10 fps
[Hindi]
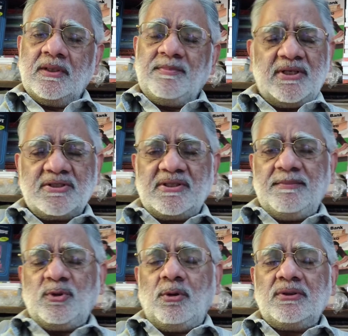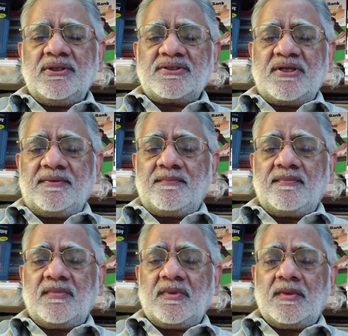मेरे जितने भी कोथर्स हैं
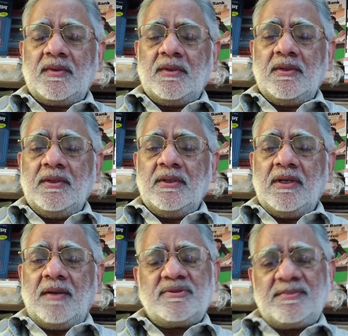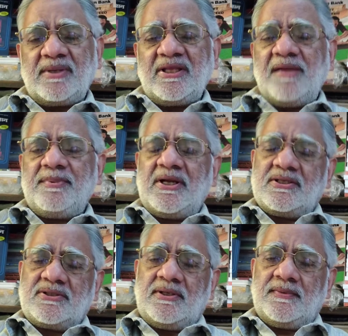हम सबका यही
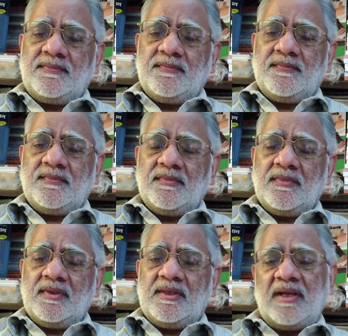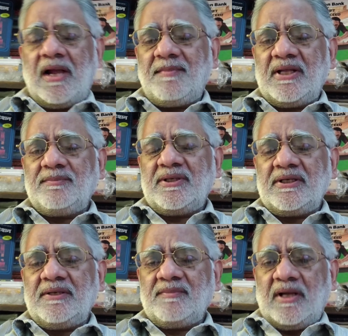प्रयास है कि आम आदमी के
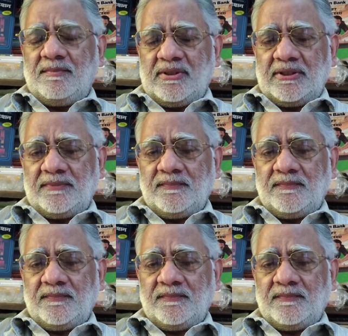लिए हम काम करें